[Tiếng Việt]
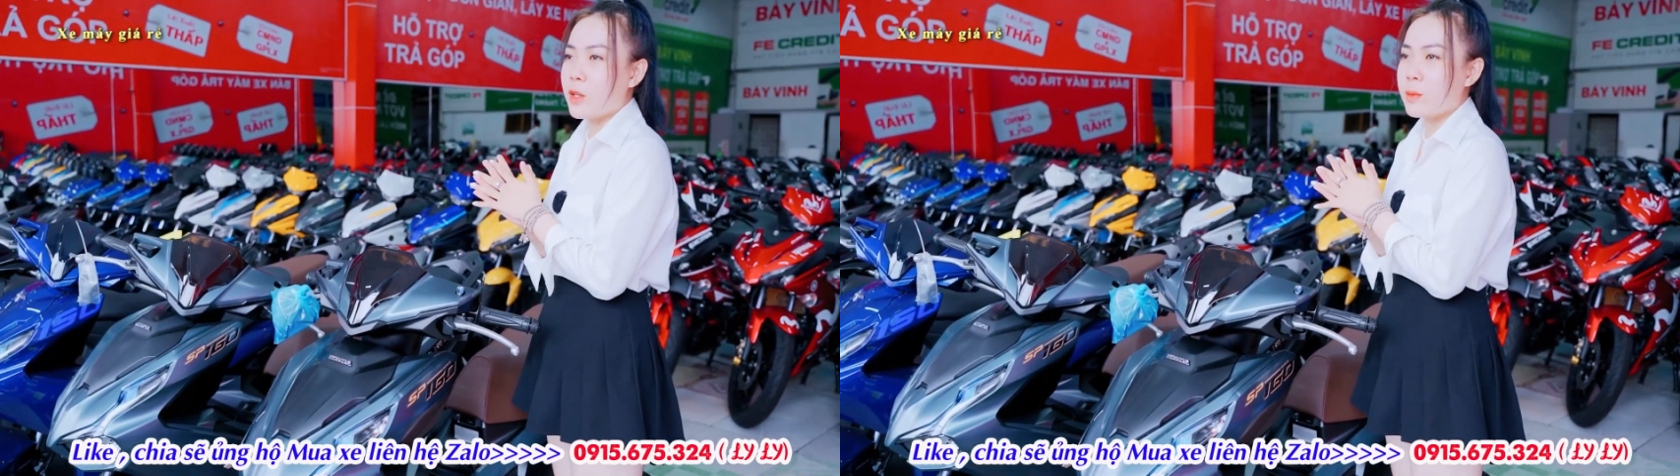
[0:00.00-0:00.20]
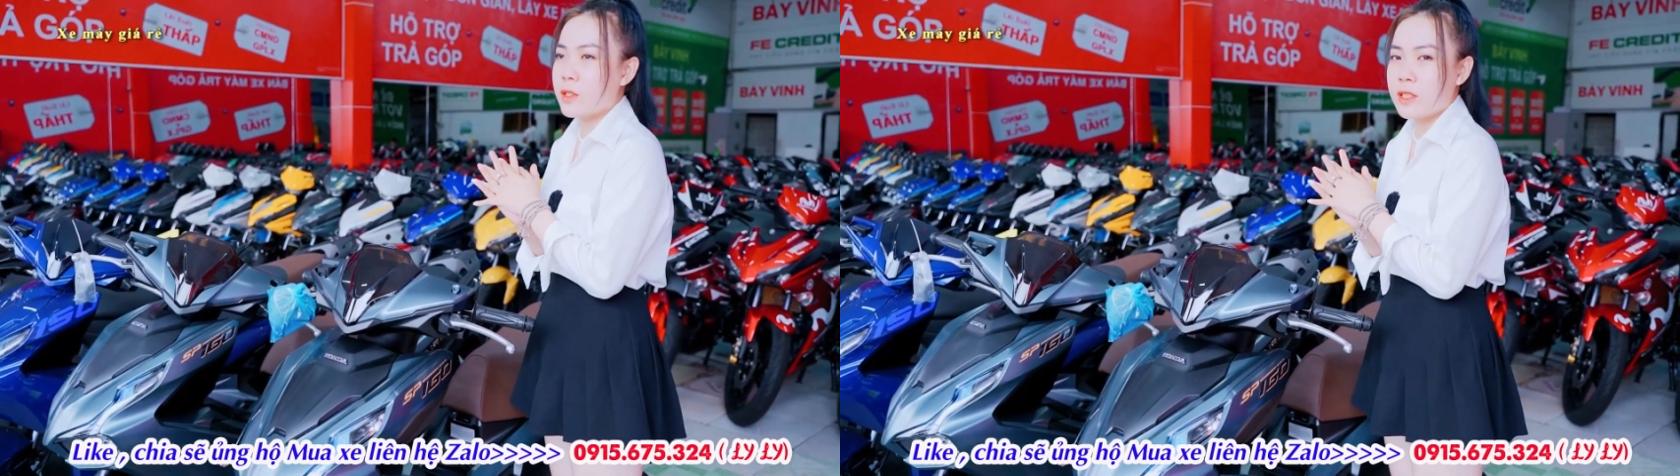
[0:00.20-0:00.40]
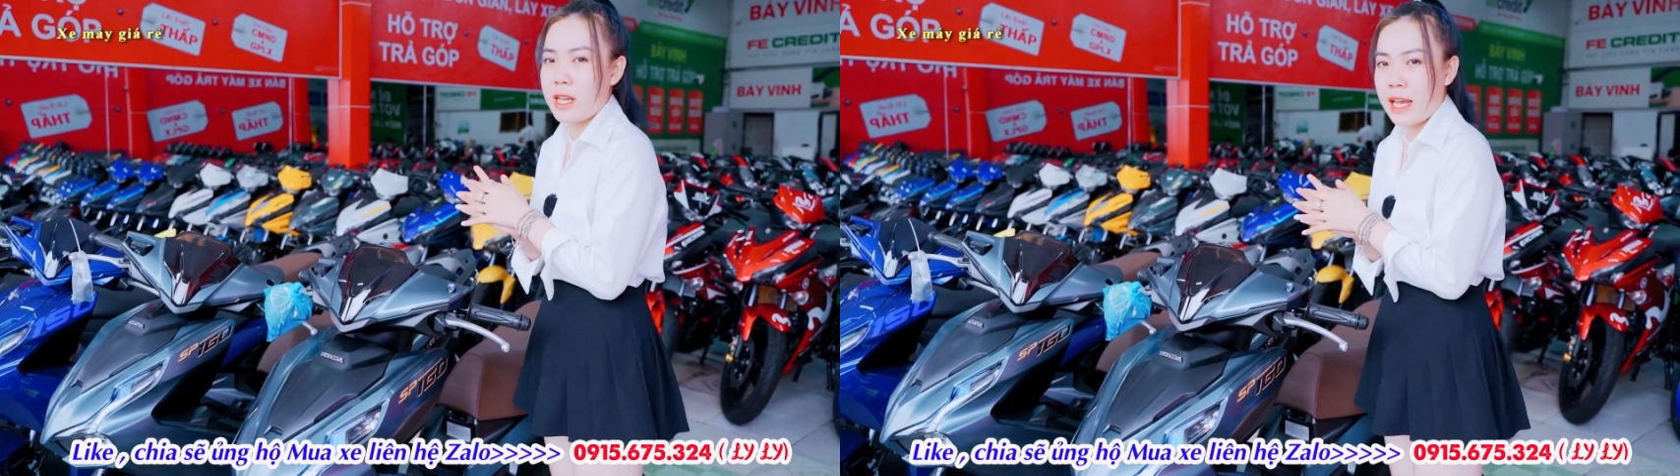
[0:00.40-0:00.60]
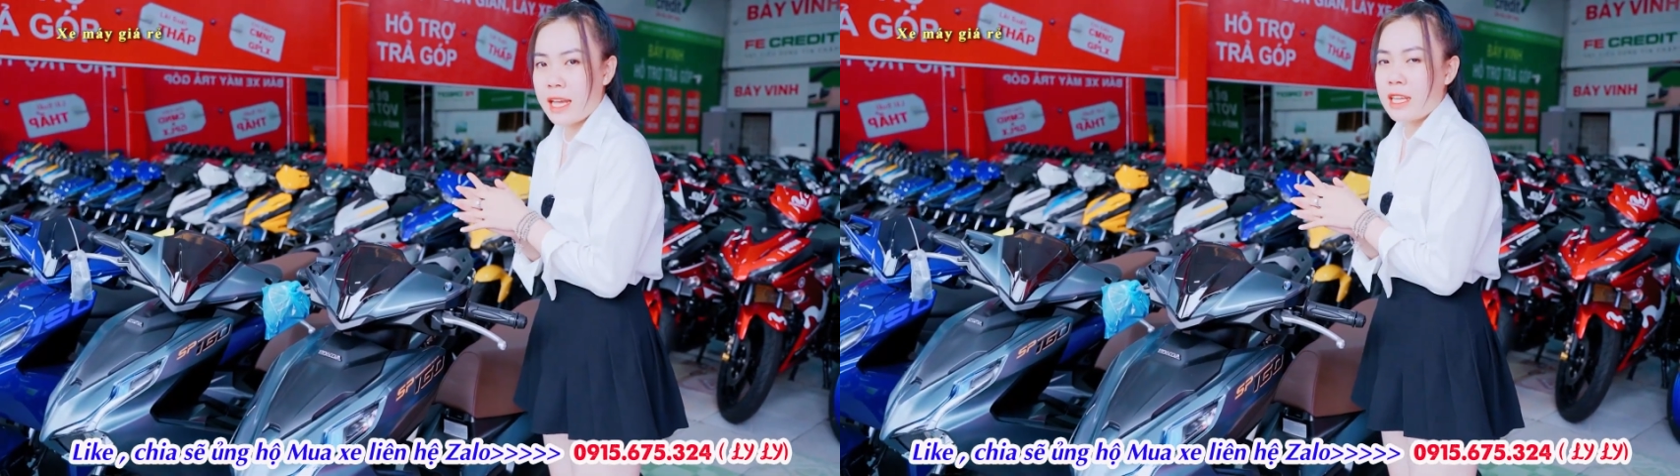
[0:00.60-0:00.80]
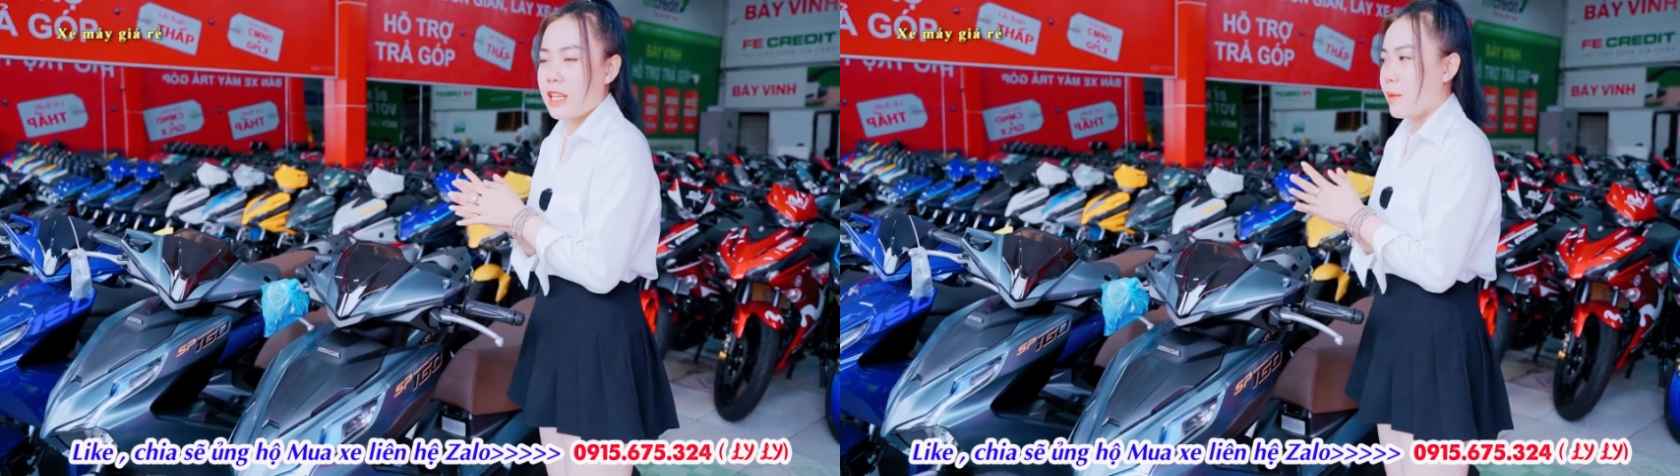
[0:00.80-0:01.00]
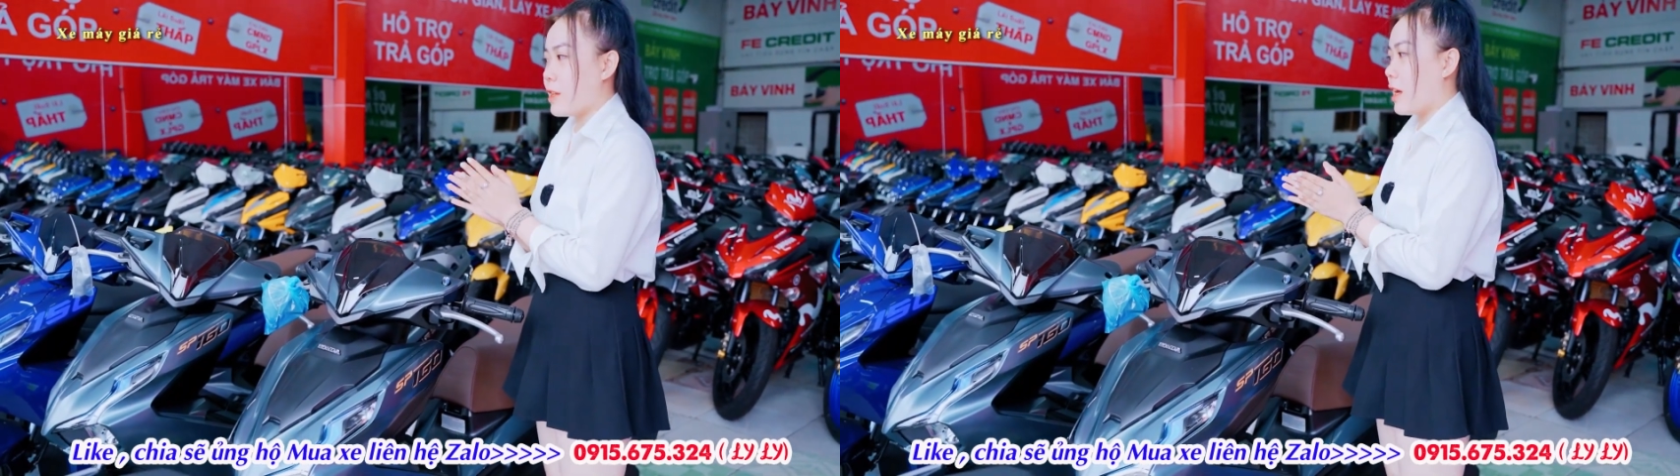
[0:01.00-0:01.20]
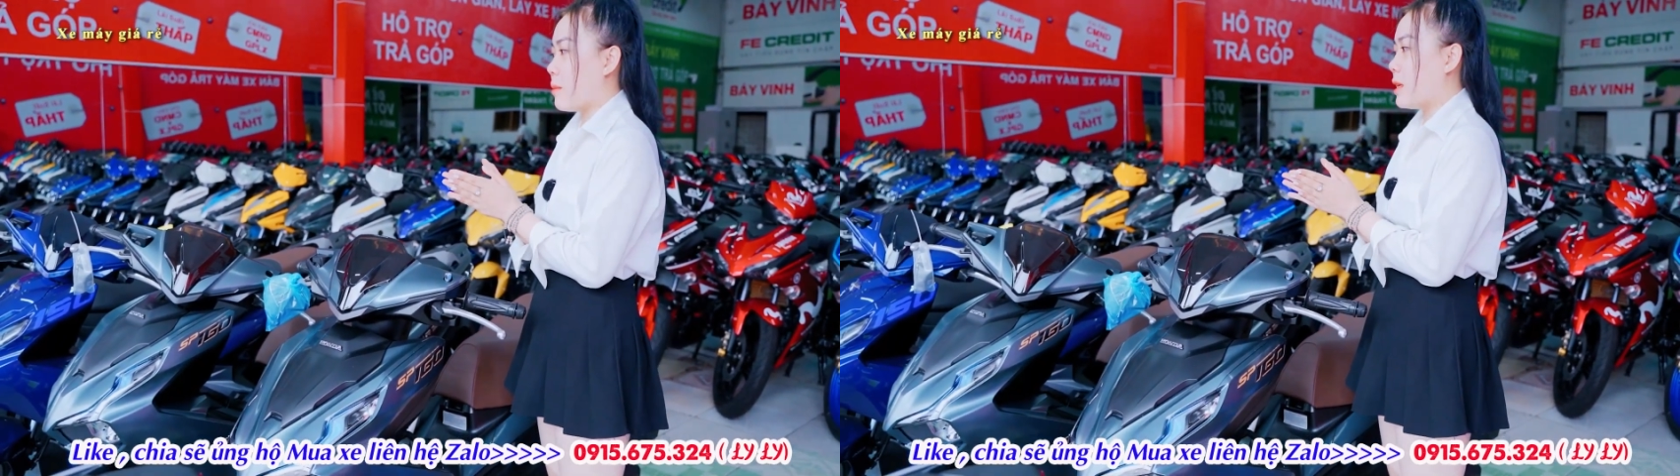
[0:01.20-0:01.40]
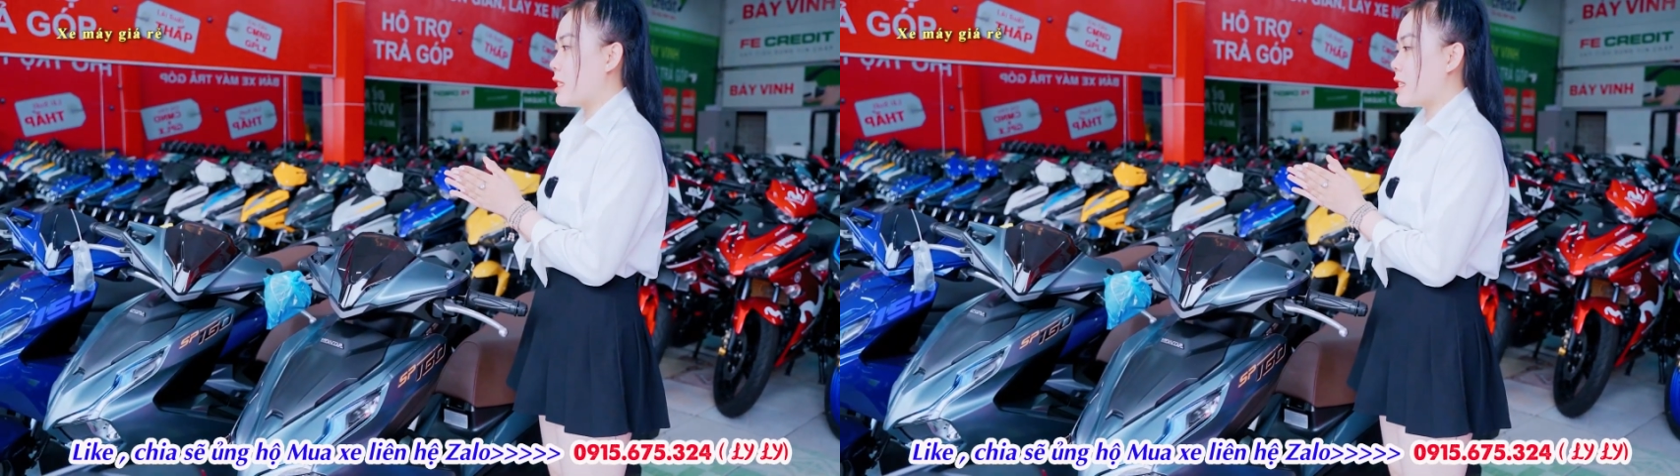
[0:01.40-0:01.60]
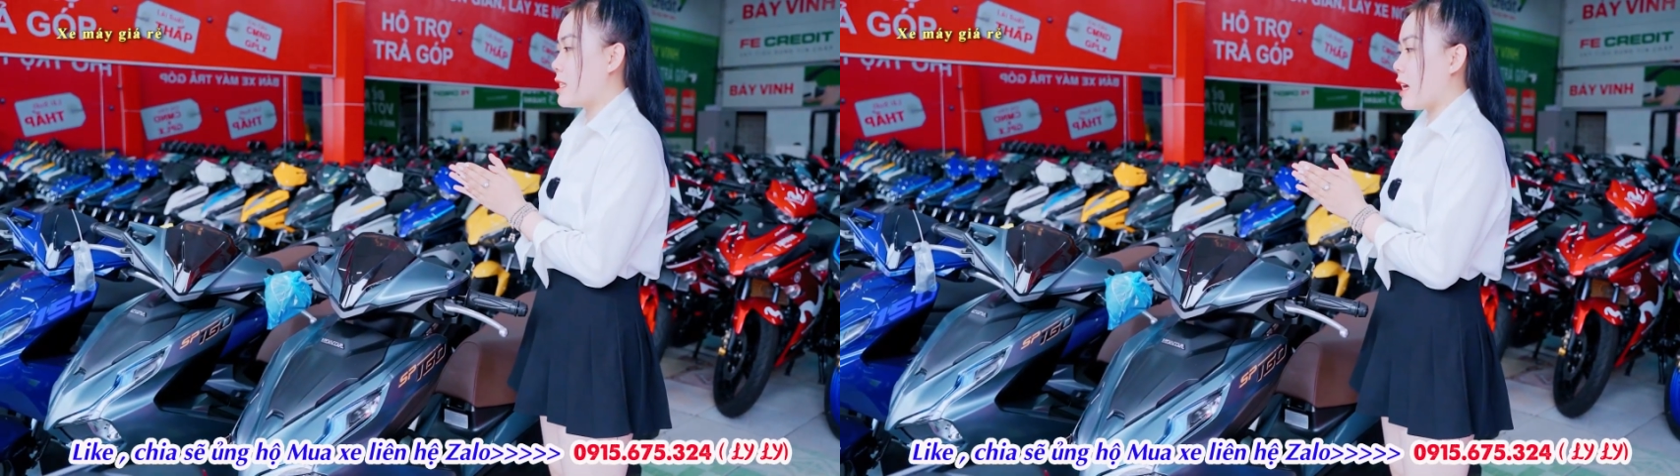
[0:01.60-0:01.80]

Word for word: luôn mọi người ha. Thì bây giờ em Ly xin